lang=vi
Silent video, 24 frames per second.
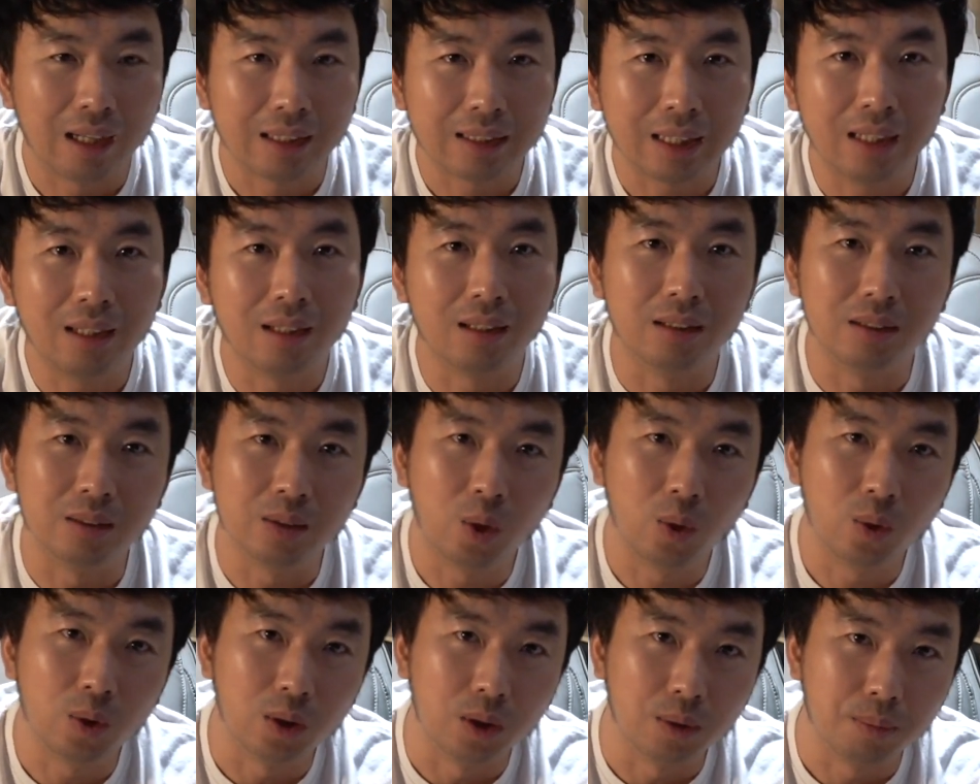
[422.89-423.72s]
cái lượng
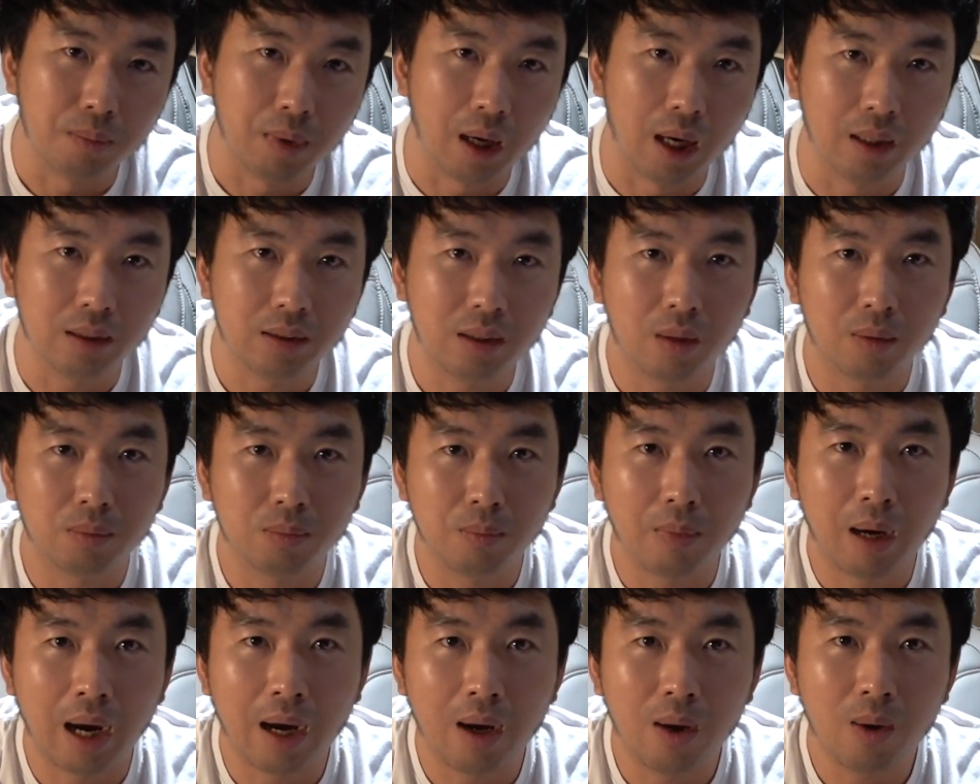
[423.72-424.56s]
lưu lượng mỡ
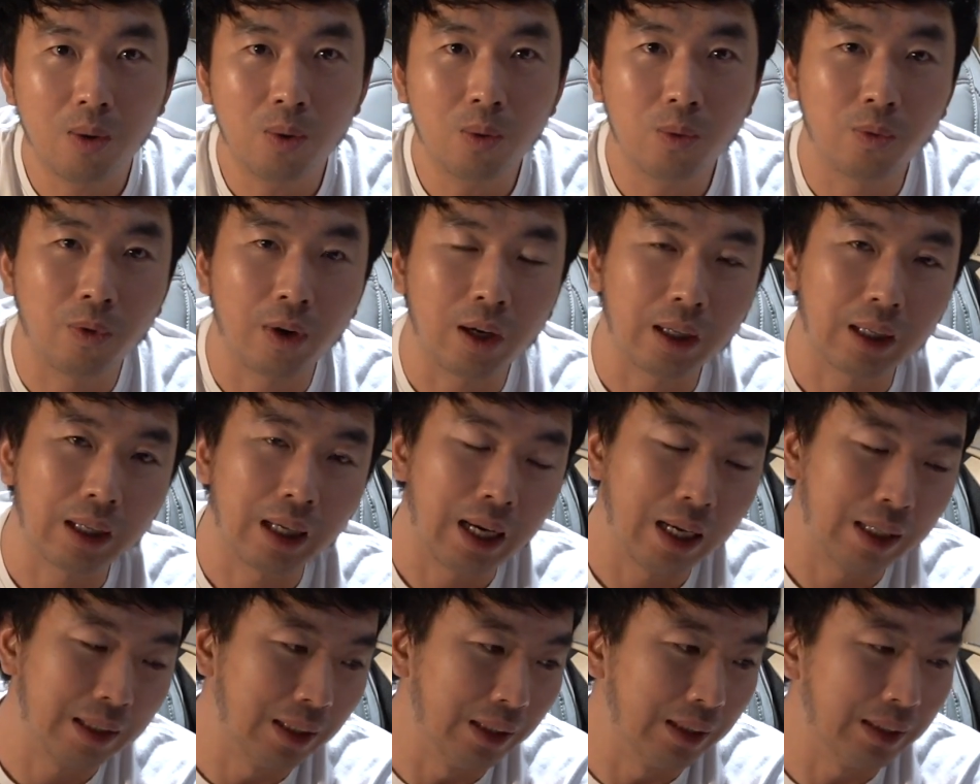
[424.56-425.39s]
trong máu hoặc
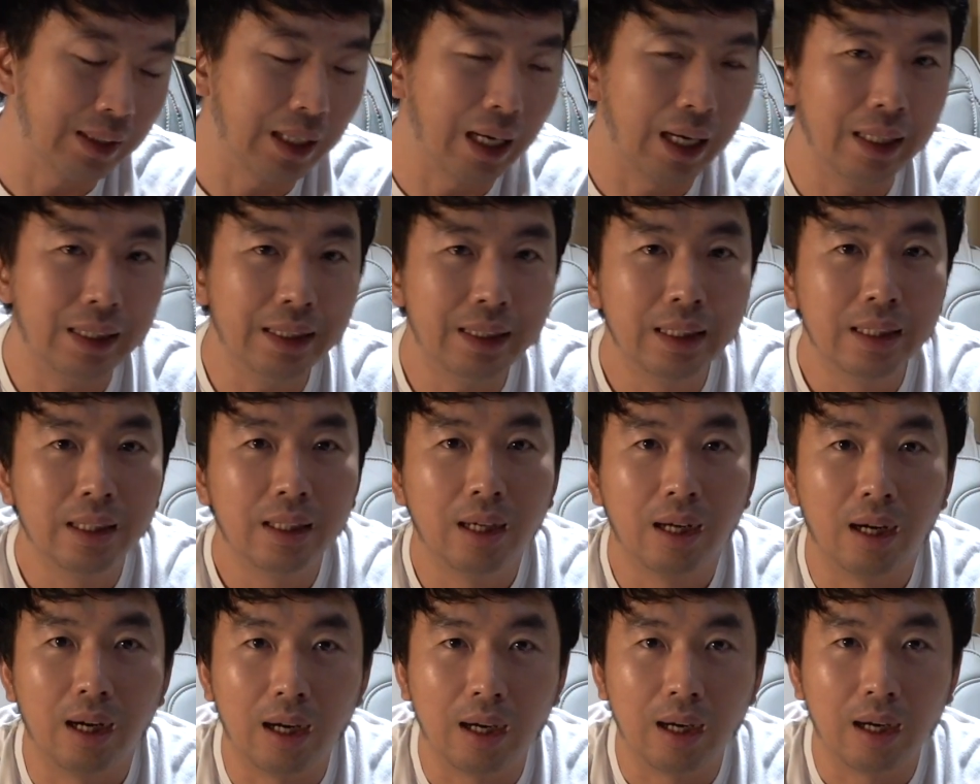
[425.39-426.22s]
là những cái
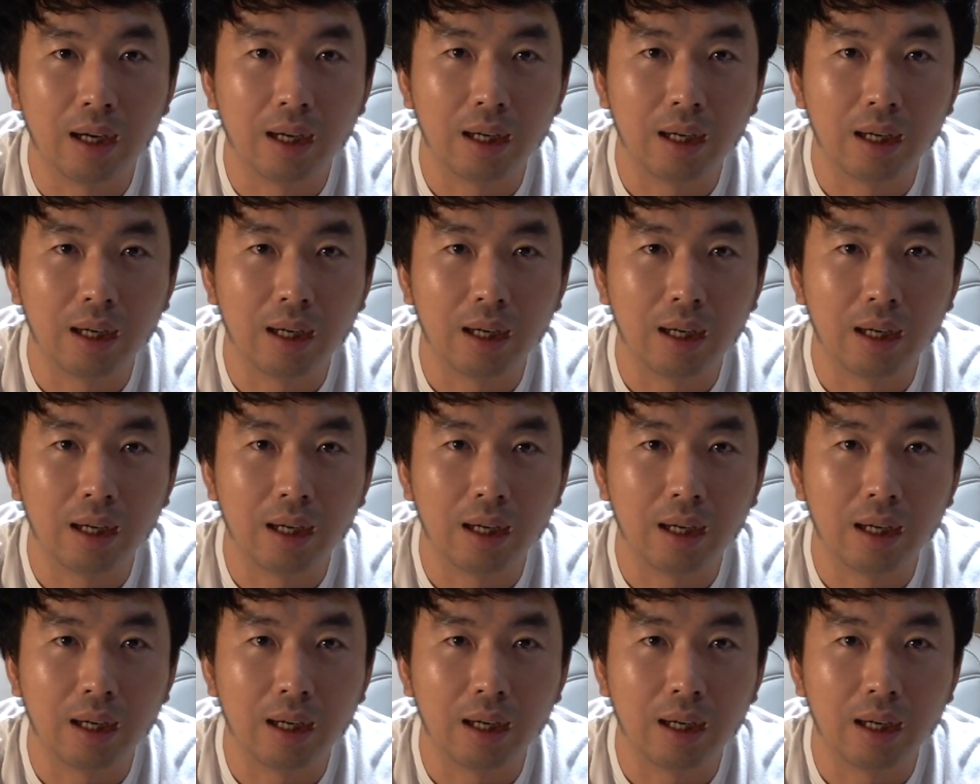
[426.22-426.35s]
uh,